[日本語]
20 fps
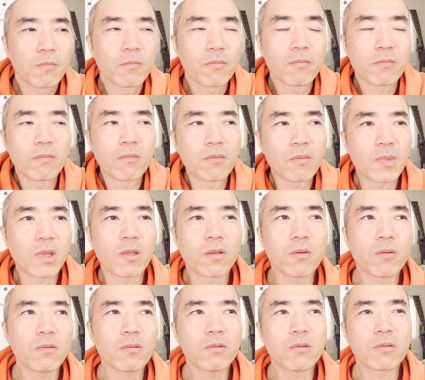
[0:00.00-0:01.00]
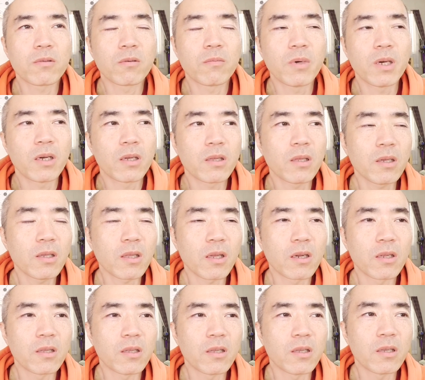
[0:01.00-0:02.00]
うん、ヨーグルトまあできた
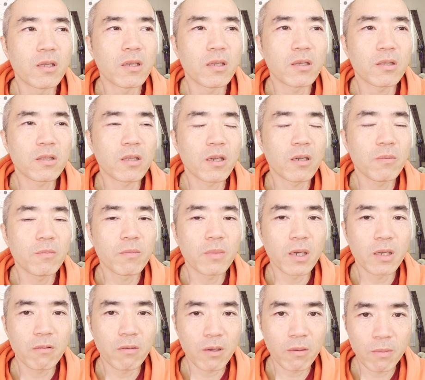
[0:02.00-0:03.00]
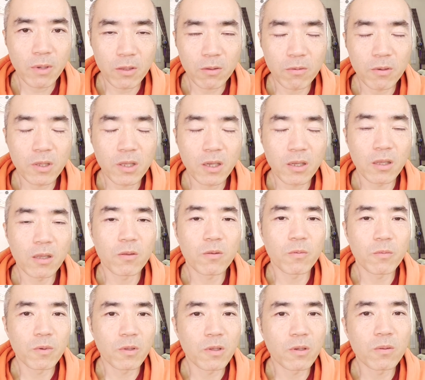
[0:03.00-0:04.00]
ら23倍はまあ取りたいな
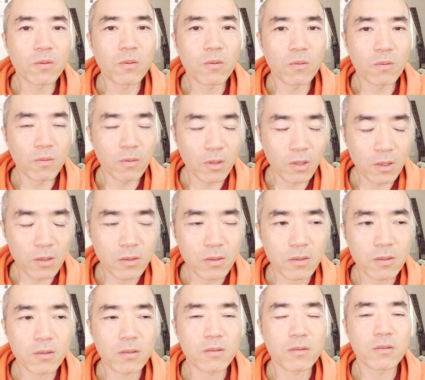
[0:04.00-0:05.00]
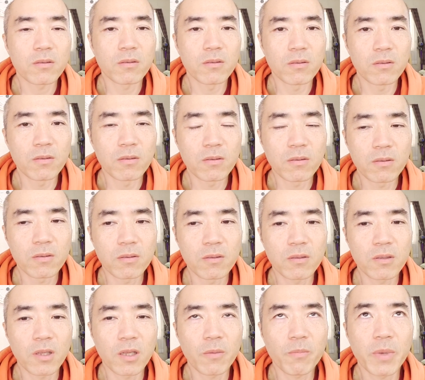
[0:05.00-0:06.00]
と思ってるとこです、
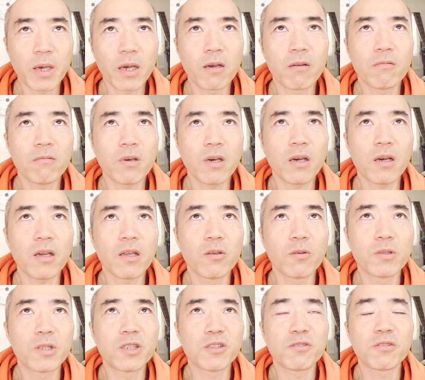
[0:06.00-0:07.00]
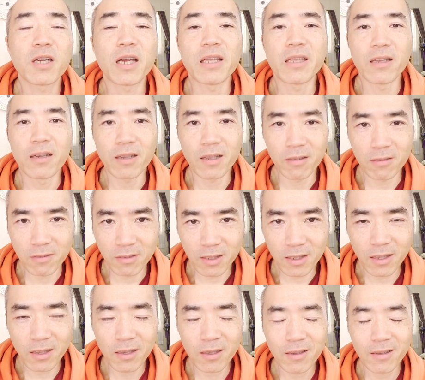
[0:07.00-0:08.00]
うん、でパンは4時ぐらいに開けるん
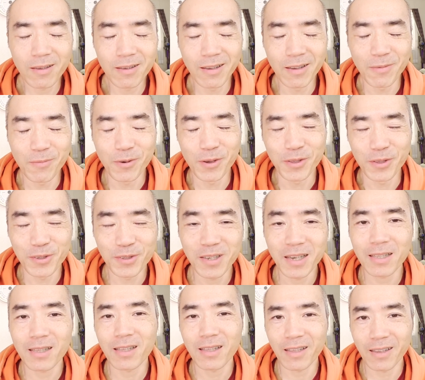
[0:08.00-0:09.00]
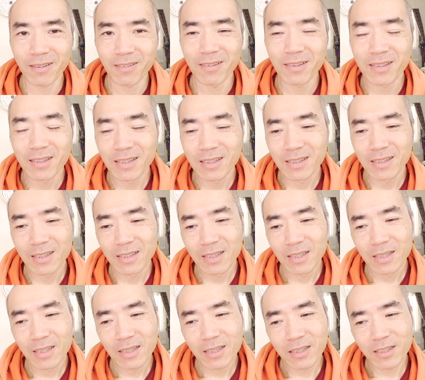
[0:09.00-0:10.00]
でもう夕方だよ
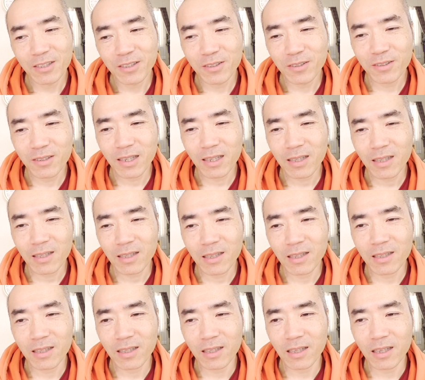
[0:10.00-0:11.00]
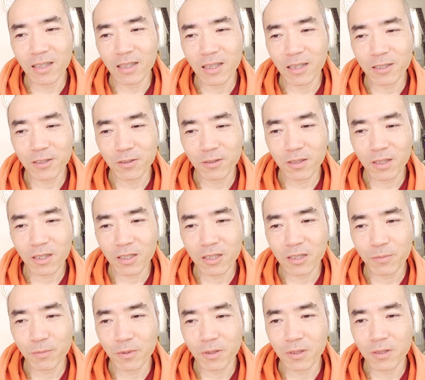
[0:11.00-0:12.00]
夕方なんでね体重体脂
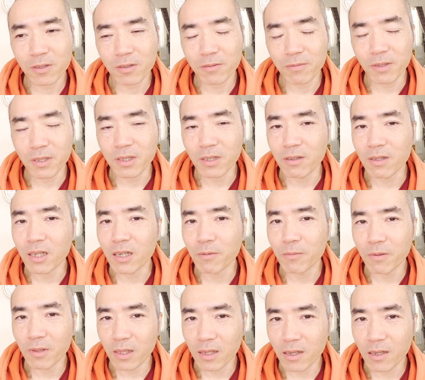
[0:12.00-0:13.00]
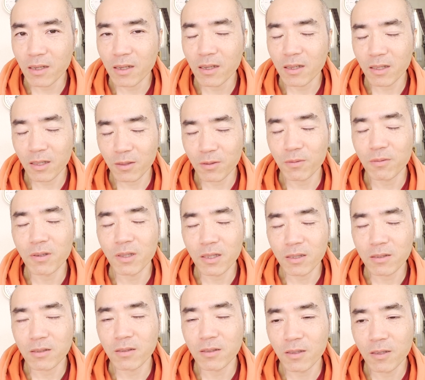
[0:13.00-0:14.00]
肪率増えちゃうかもなというとこで
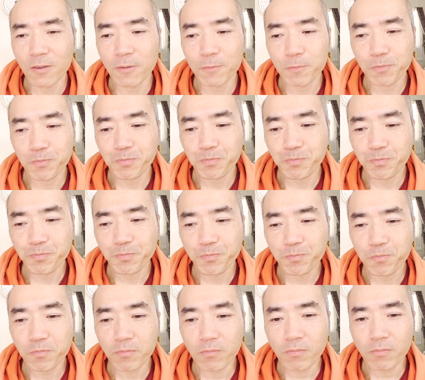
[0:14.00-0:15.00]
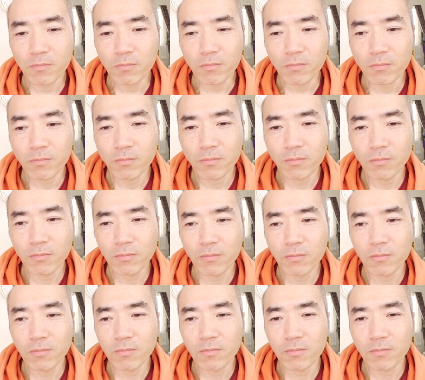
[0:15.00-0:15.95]
すねうん